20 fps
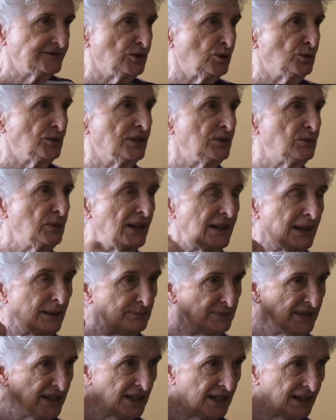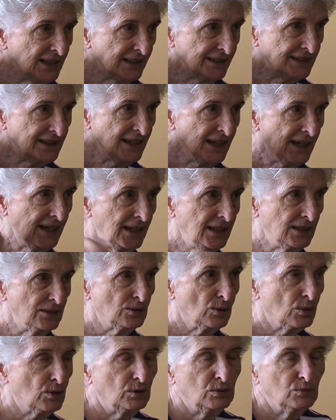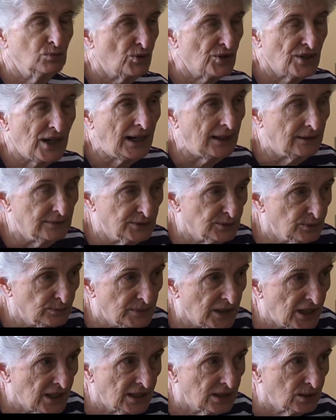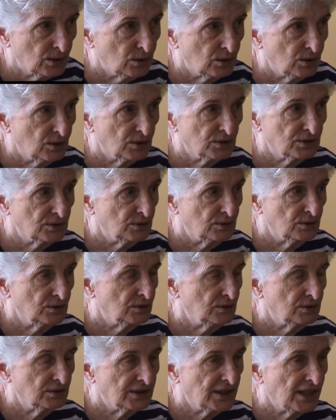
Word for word: con quella piega dietro, usavano, mi ricordo,